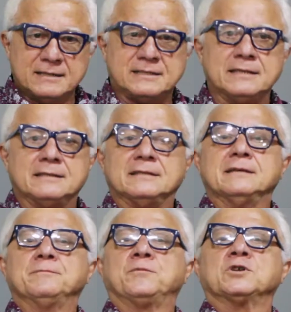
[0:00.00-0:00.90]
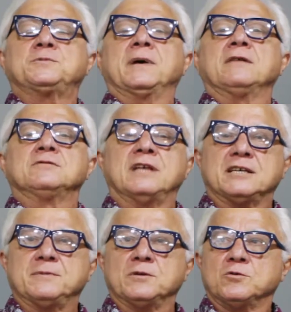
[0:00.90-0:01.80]
se pode esperar uns
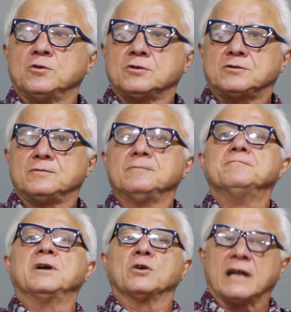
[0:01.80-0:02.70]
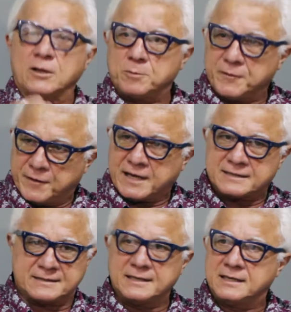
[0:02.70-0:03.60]
10 minutos, melhorar a
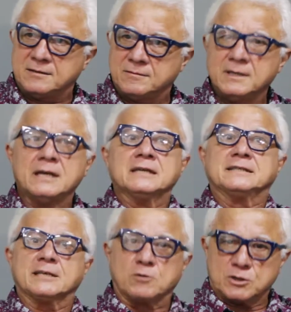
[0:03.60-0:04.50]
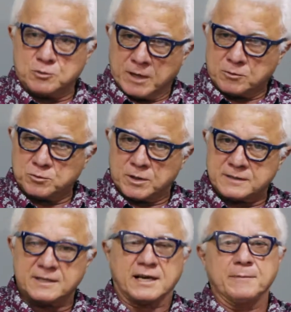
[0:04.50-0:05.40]
lubrificação. Se continuar com dor de
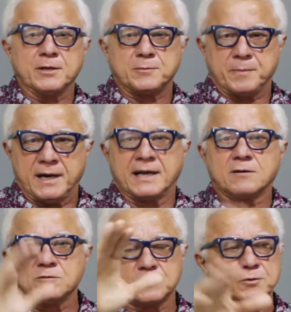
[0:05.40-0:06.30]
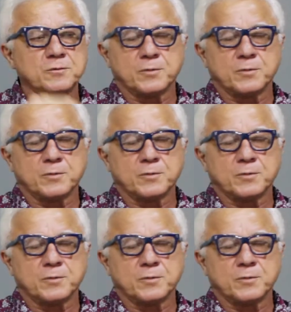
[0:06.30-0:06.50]
sangramento, para, consulta